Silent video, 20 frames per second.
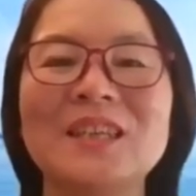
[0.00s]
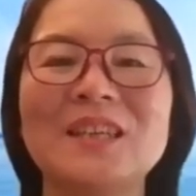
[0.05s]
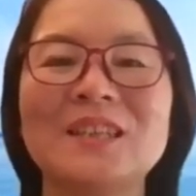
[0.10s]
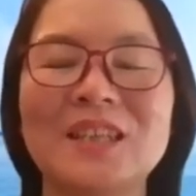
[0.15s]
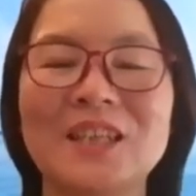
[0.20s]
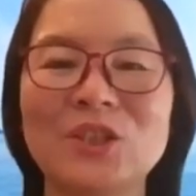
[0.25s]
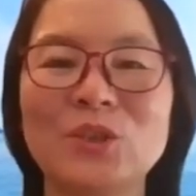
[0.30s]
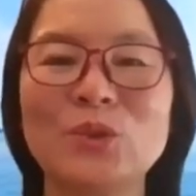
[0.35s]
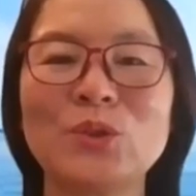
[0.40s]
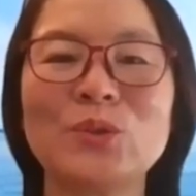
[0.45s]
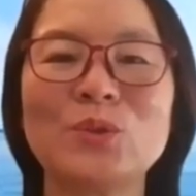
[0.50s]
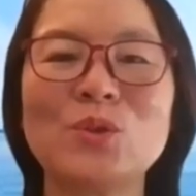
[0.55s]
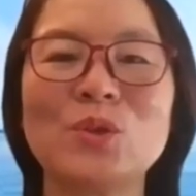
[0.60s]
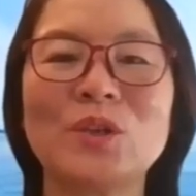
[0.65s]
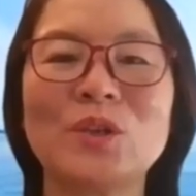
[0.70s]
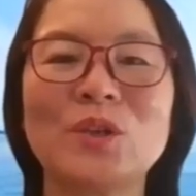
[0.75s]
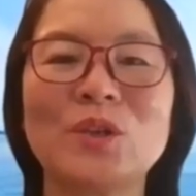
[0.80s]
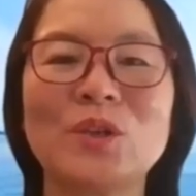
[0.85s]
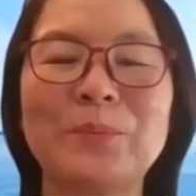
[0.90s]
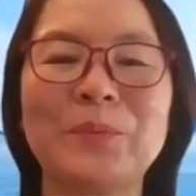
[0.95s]
弟兄
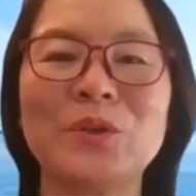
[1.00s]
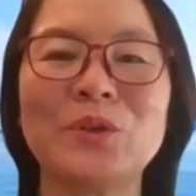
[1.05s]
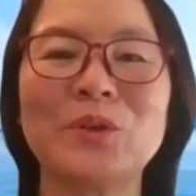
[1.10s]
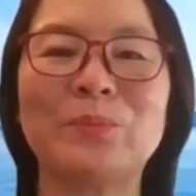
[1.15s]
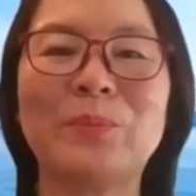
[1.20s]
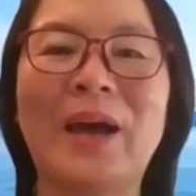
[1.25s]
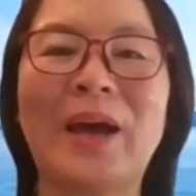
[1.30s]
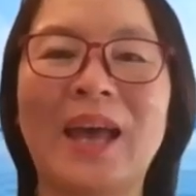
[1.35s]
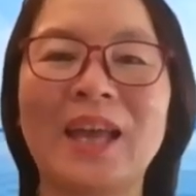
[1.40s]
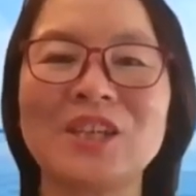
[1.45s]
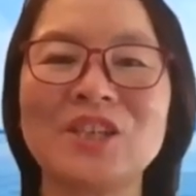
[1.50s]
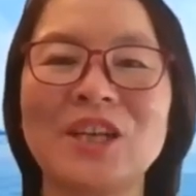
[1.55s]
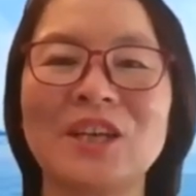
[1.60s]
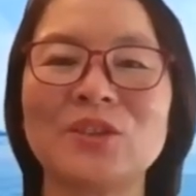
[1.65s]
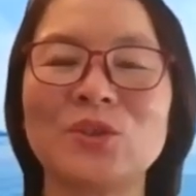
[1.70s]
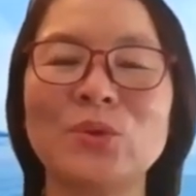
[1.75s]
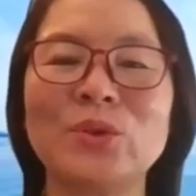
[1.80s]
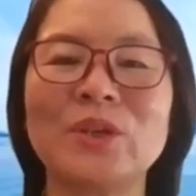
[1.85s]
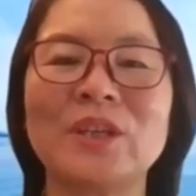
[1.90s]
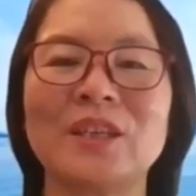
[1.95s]
说他没有排
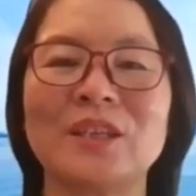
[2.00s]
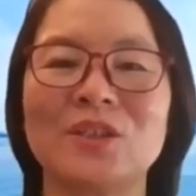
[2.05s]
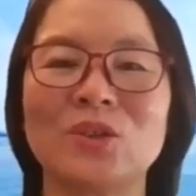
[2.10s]
上队，